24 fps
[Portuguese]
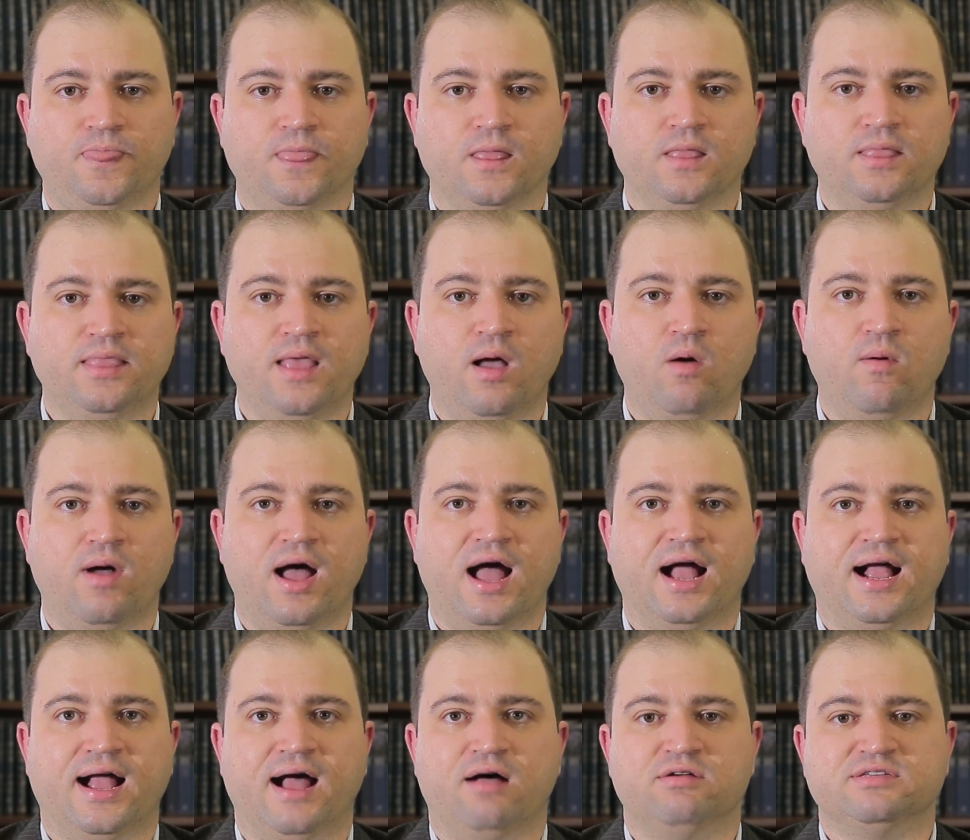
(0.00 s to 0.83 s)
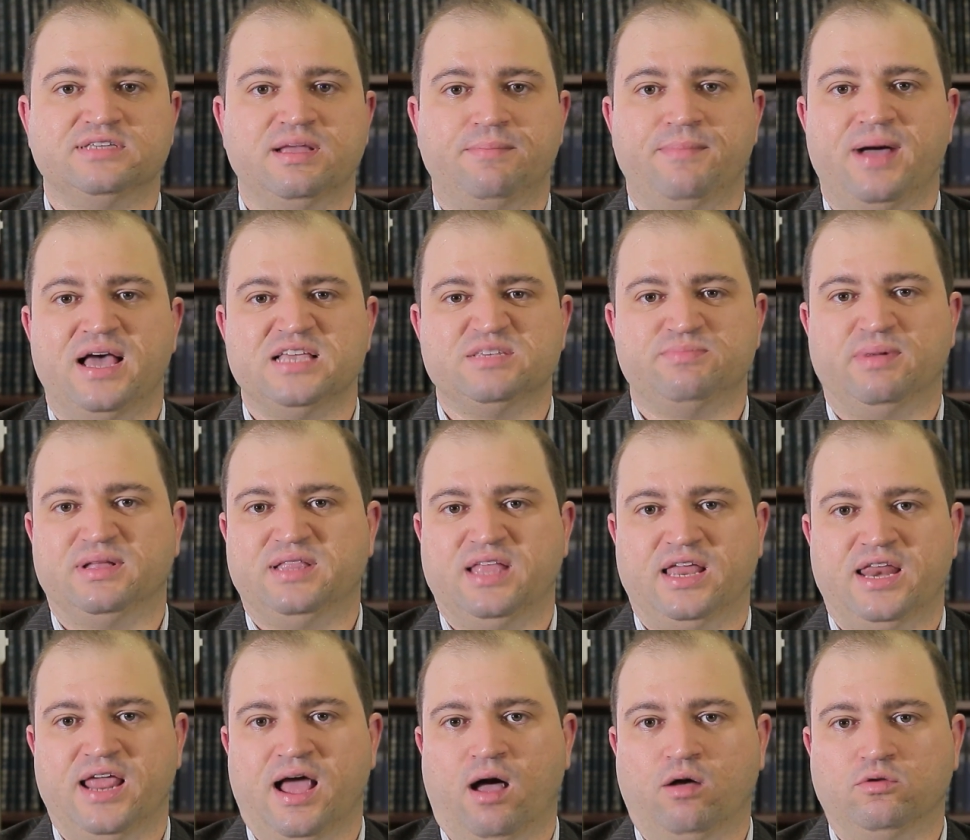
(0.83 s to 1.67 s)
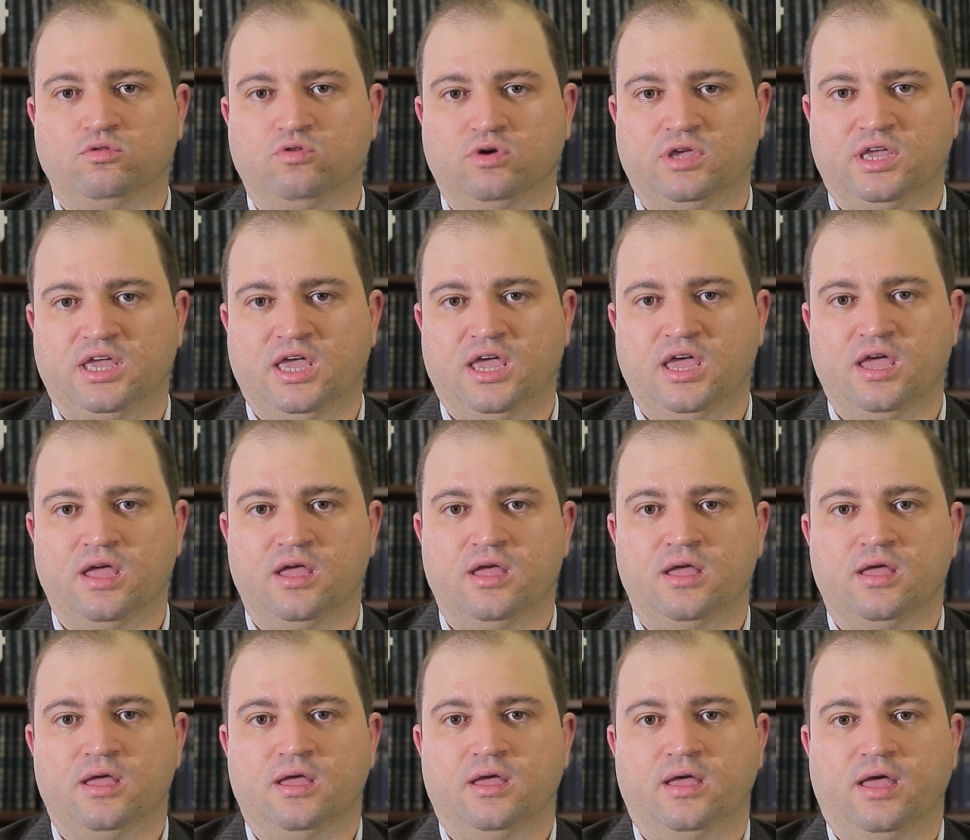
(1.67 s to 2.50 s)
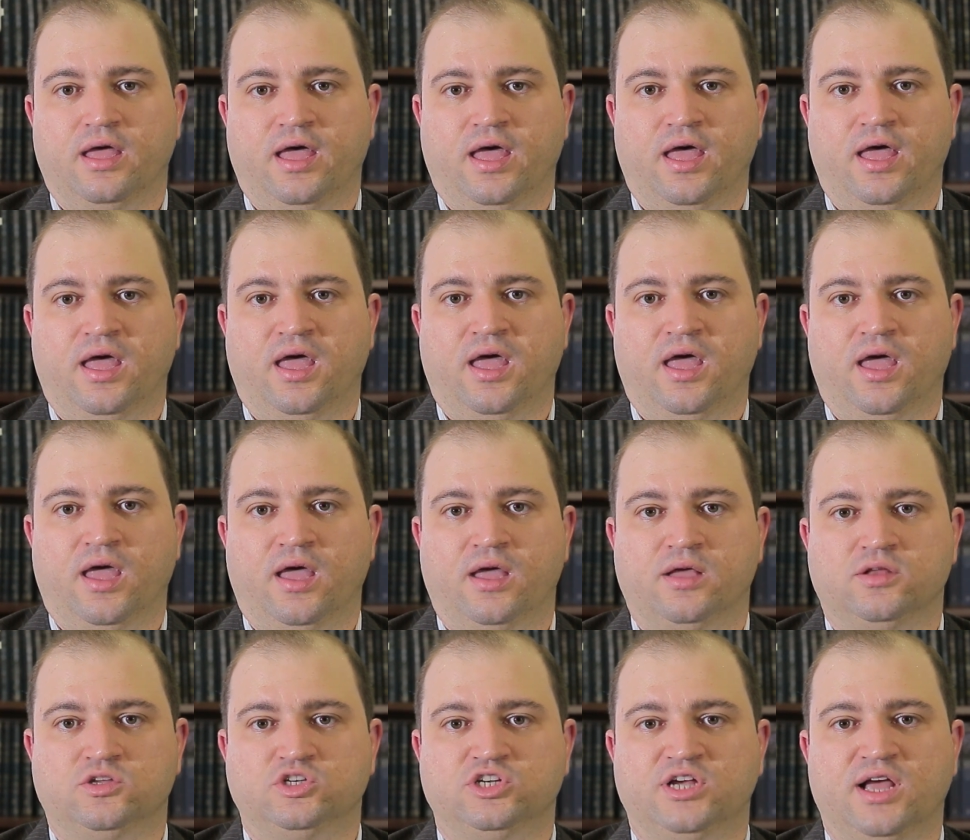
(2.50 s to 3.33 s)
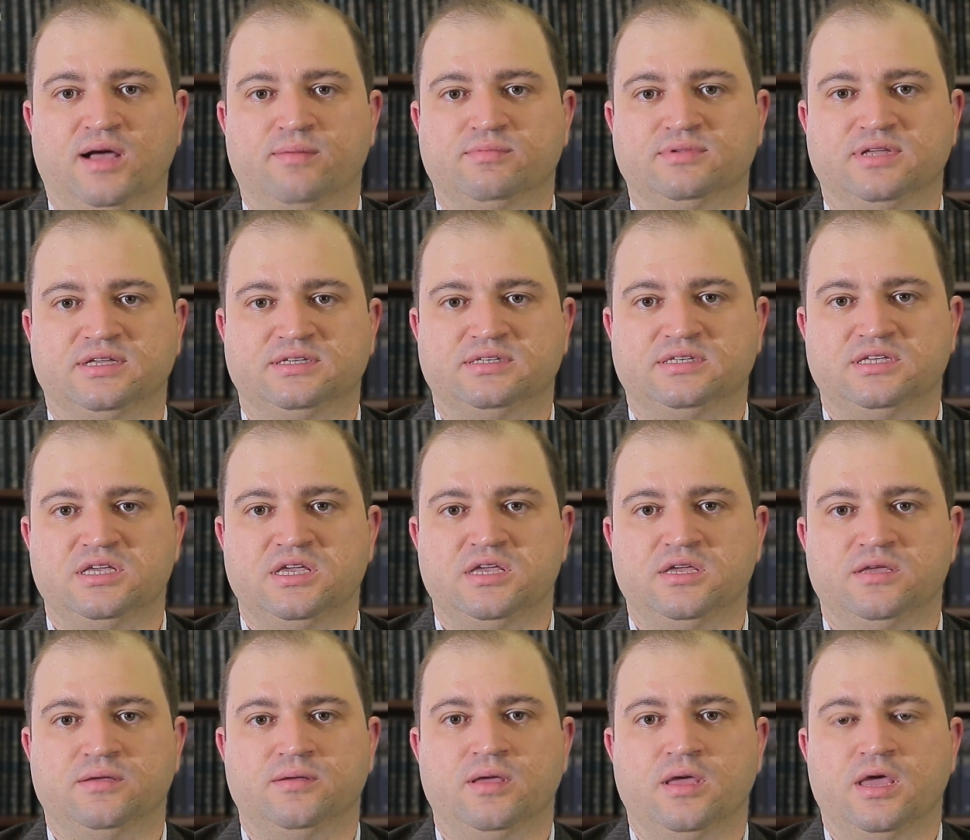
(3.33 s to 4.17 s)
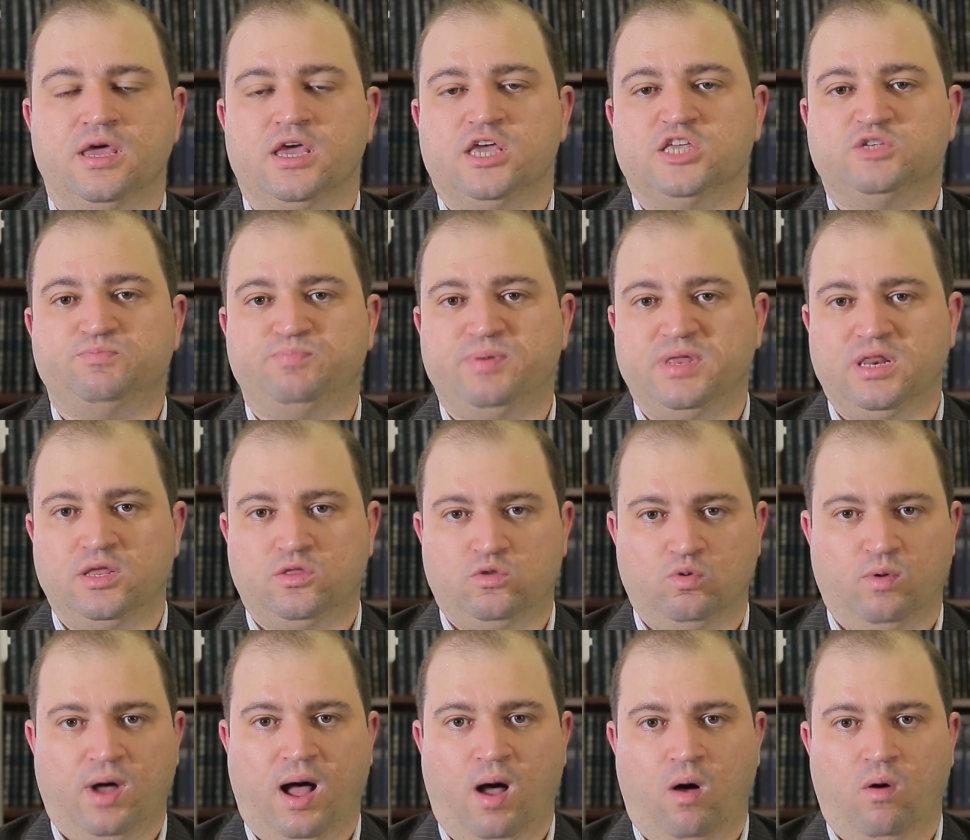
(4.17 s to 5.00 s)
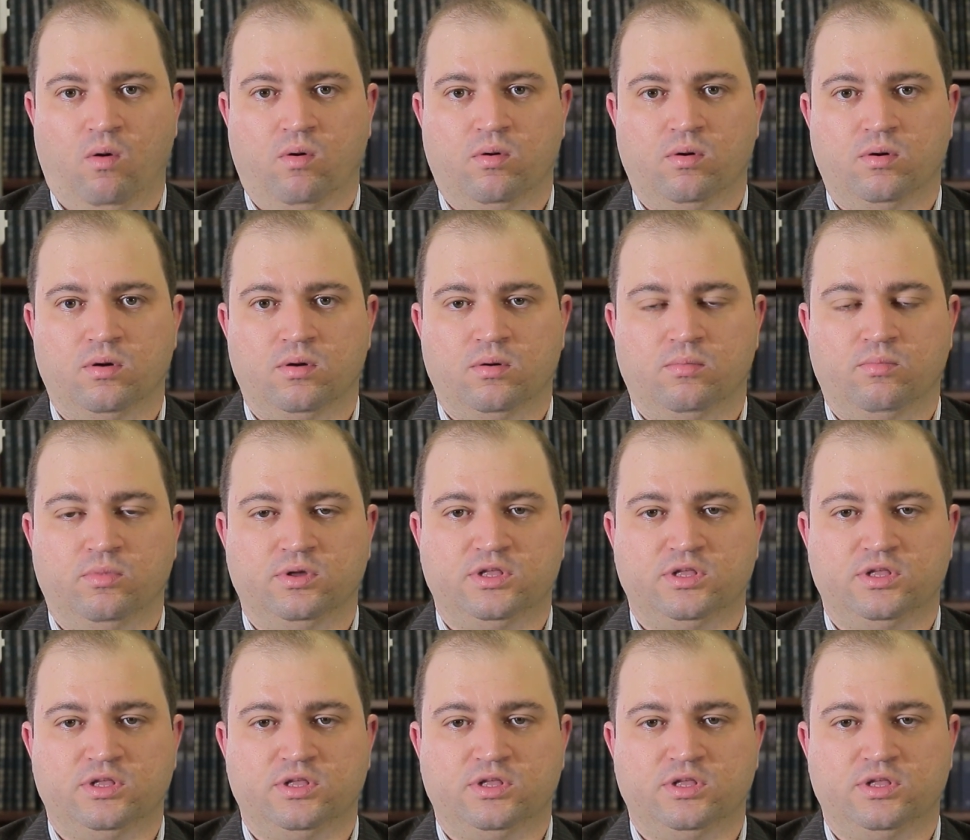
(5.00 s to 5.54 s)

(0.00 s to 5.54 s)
Então, a causa é mais material do que, é, digamos assim, espiritual.